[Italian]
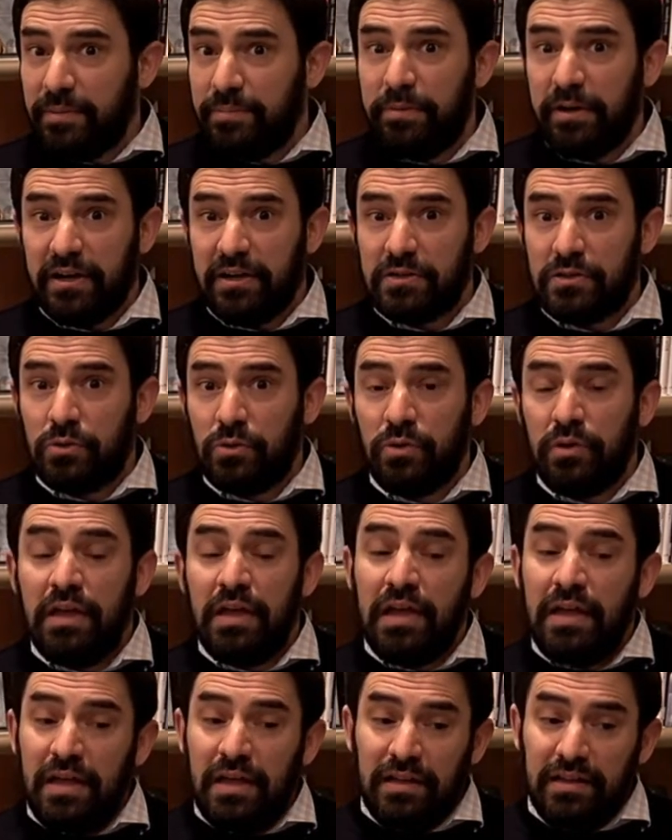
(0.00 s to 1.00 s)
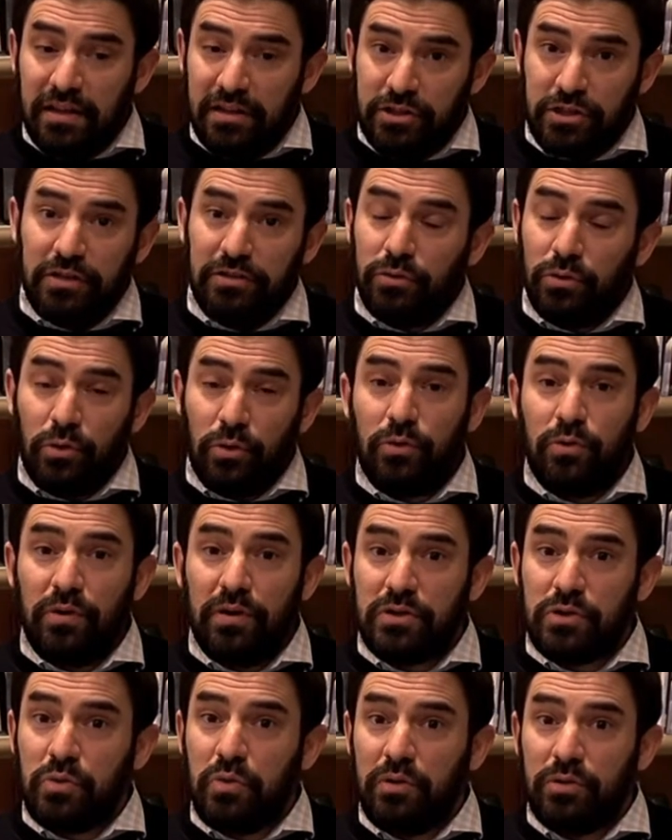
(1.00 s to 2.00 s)
presto lasciandolo con la
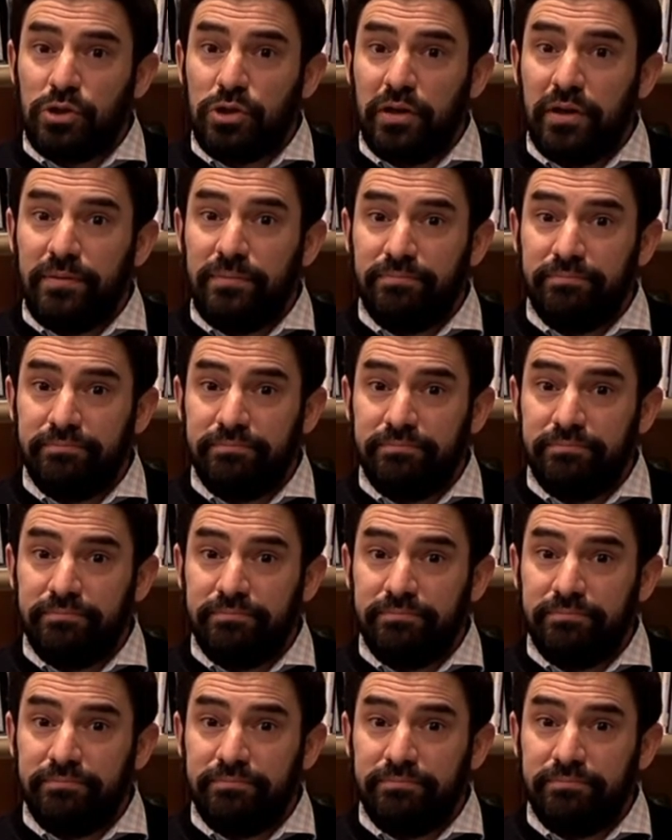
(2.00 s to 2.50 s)
suocera.